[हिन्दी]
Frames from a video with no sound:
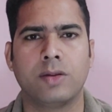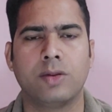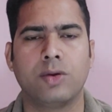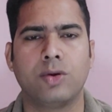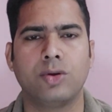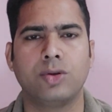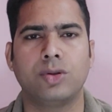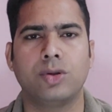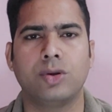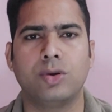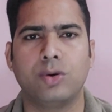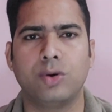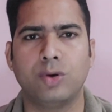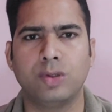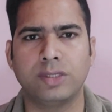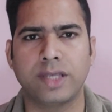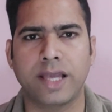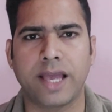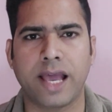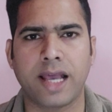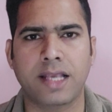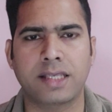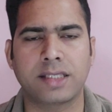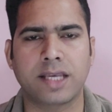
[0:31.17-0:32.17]
दोस्तों उस
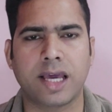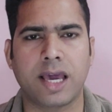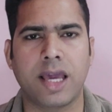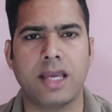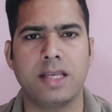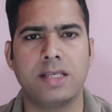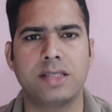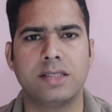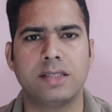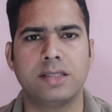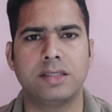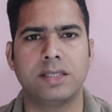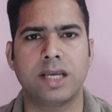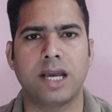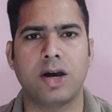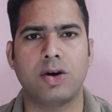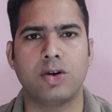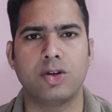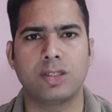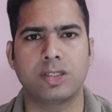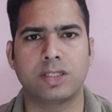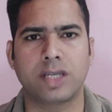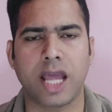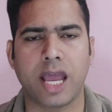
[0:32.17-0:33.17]
एक्सरसाइज या
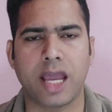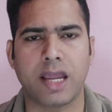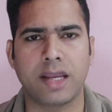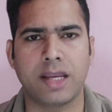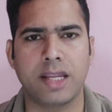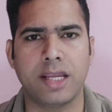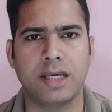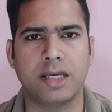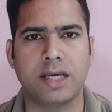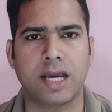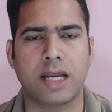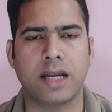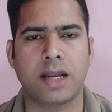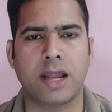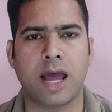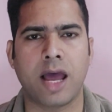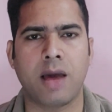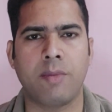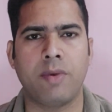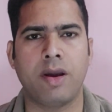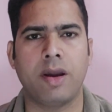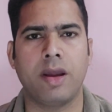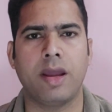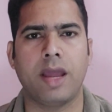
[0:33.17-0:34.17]
उस टेक्निक का
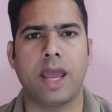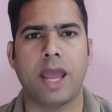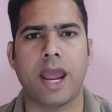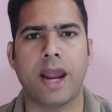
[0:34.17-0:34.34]
नाम है